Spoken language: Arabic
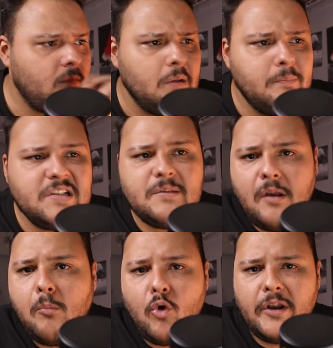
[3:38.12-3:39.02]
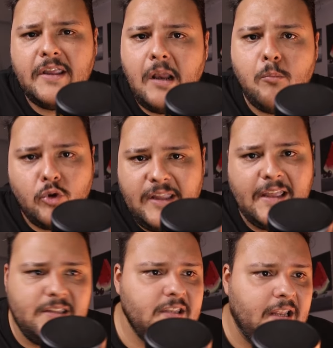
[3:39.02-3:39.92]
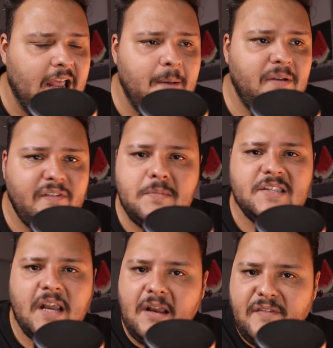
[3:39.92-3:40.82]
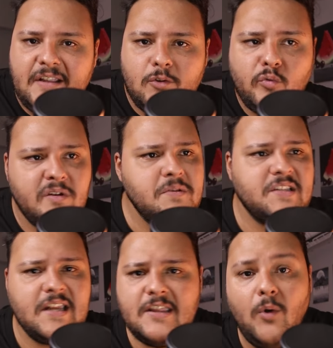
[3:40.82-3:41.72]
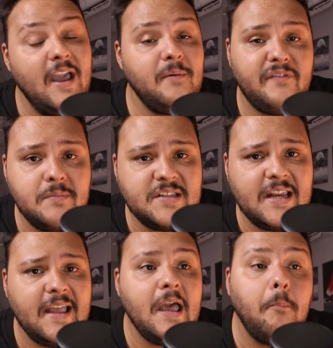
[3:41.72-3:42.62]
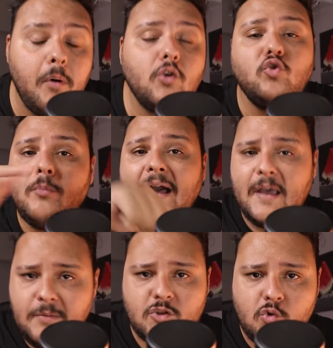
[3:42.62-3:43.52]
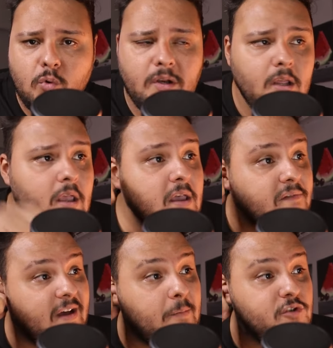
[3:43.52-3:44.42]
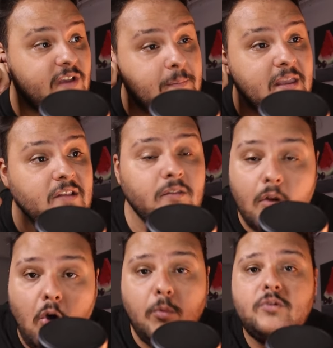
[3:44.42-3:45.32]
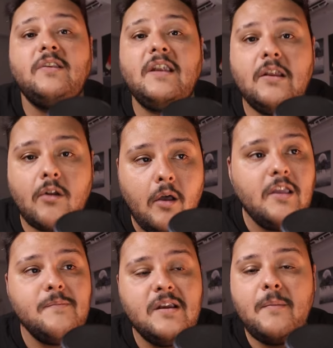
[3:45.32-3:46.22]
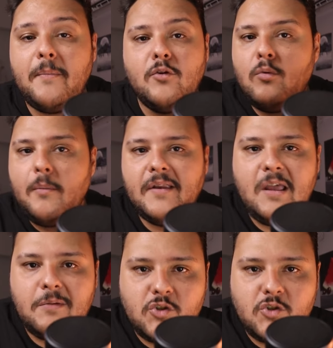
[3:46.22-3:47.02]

بس من المخرجين المجتهدين يعني عمل فيلم السنه اللي فاتت وفيلم السنه دي وهيعمل فيلم السنه الجايه برضه مع ايما ستون فانا مش فاهم ايه الترابط الرهيب اللي ما بينه وما بين ايما